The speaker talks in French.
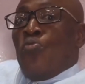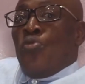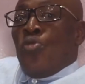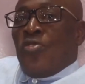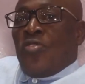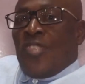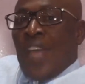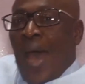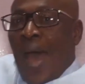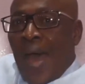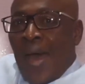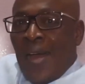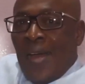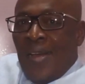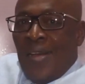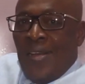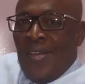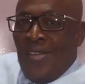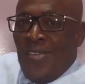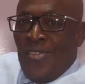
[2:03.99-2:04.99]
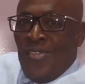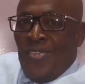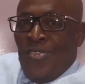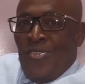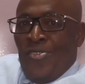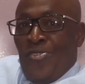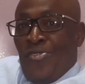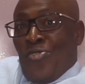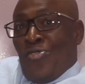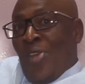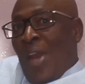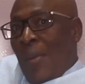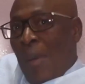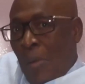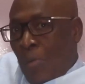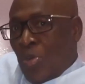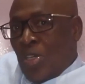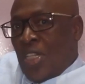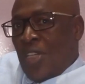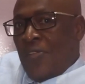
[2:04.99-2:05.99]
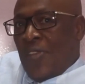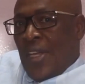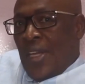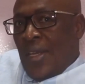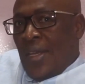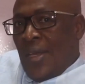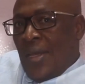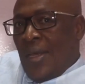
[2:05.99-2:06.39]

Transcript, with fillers: pour ça, cela m'a motivé.